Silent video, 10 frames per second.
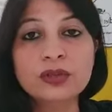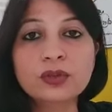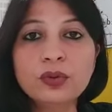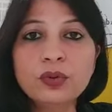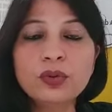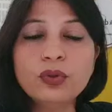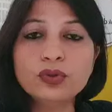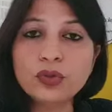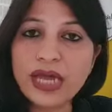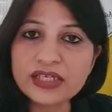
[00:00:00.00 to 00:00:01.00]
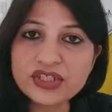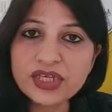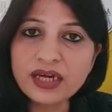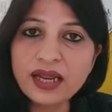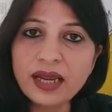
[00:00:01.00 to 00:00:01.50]
तो जो एच
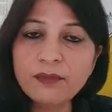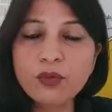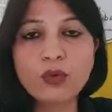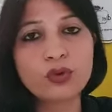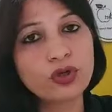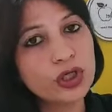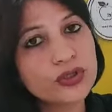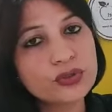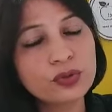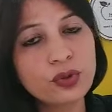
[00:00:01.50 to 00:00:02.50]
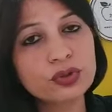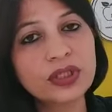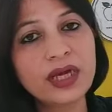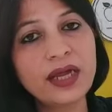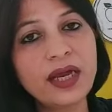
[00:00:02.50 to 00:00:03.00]
है वो गुड कोलेस्ट्रॉल
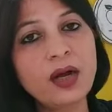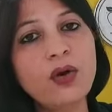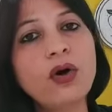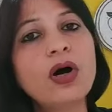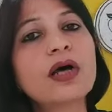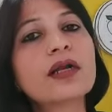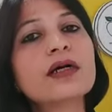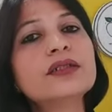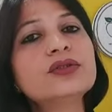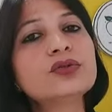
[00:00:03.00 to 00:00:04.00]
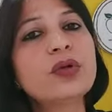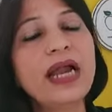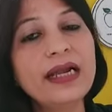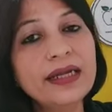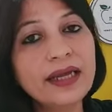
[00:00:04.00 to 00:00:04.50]
होता है और जो
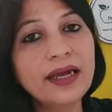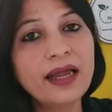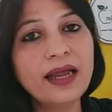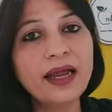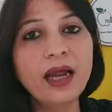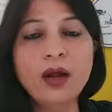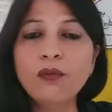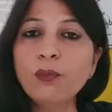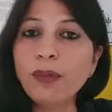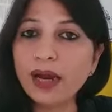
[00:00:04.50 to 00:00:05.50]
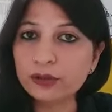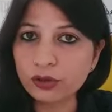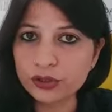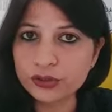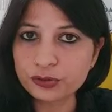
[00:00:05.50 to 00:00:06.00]
एल है वो बैड
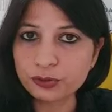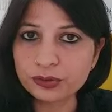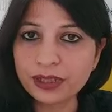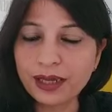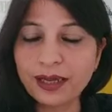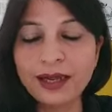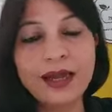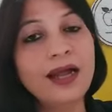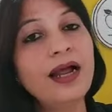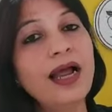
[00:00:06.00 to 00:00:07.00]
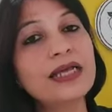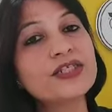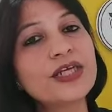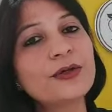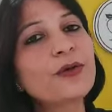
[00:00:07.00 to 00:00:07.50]
कोलेस्ट्रॉल होता है
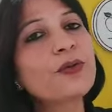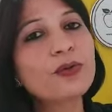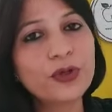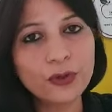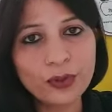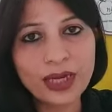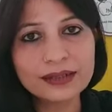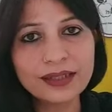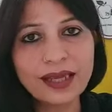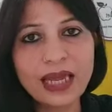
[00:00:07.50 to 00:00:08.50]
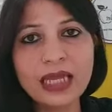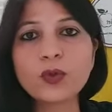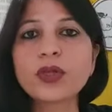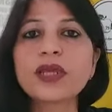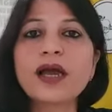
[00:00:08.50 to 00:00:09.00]
एच को गुड क्यों कहते हैं
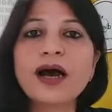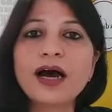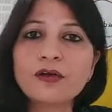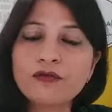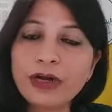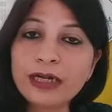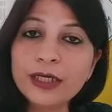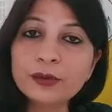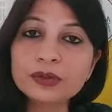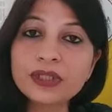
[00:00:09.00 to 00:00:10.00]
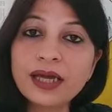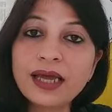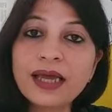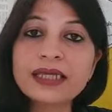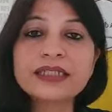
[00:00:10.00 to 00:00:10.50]
क्योंकि ये हार्ट फ्रेंडली होता
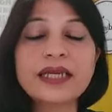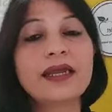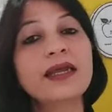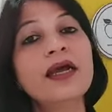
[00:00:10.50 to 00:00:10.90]
है ये